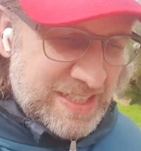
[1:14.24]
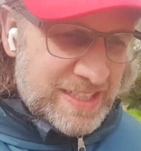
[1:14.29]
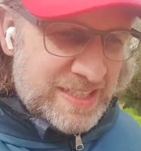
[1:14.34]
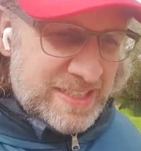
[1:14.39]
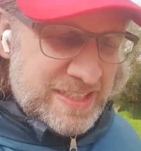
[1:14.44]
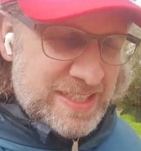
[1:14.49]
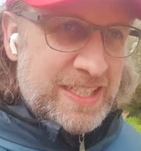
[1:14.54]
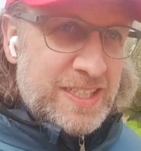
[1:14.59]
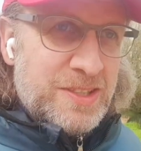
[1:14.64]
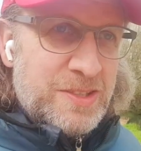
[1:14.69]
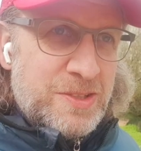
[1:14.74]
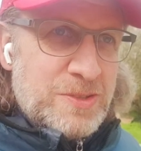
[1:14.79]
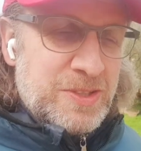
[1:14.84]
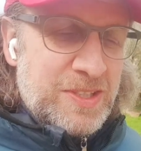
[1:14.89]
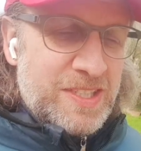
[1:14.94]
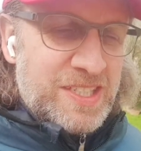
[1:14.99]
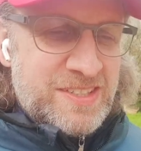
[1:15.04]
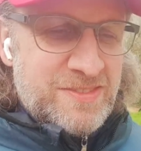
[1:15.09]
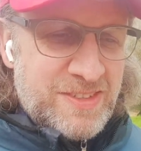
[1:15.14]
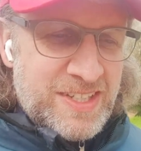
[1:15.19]
jeder
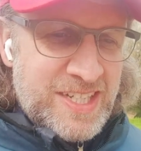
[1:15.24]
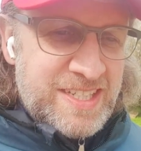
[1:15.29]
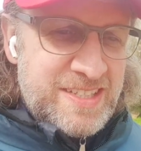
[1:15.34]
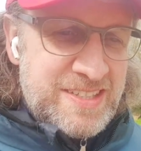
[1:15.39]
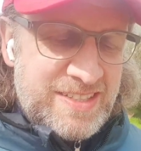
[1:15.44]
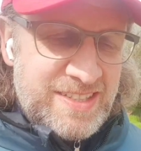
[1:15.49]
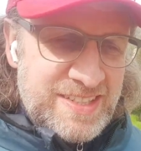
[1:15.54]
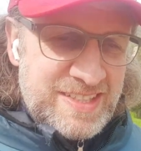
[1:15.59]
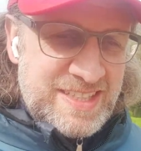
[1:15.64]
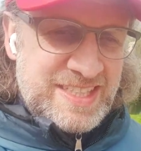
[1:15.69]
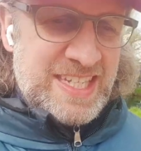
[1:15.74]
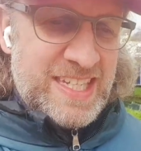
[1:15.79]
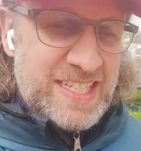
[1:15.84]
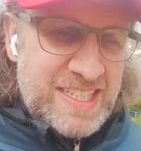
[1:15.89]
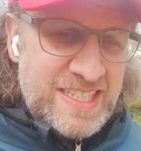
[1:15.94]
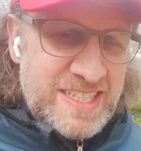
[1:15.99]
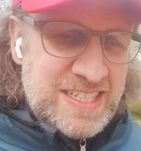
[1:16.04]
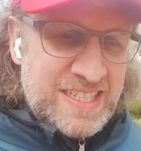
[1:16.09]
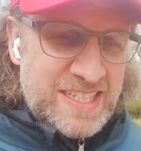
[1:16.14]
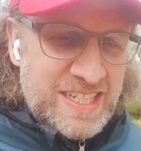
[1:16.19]
Jurist weiß, das geht
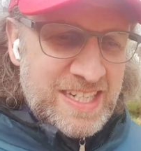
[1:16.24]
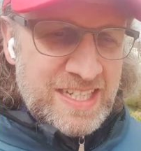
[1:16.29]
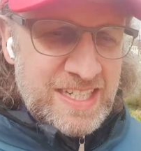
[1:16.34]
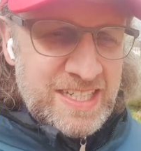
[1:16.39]
nicht.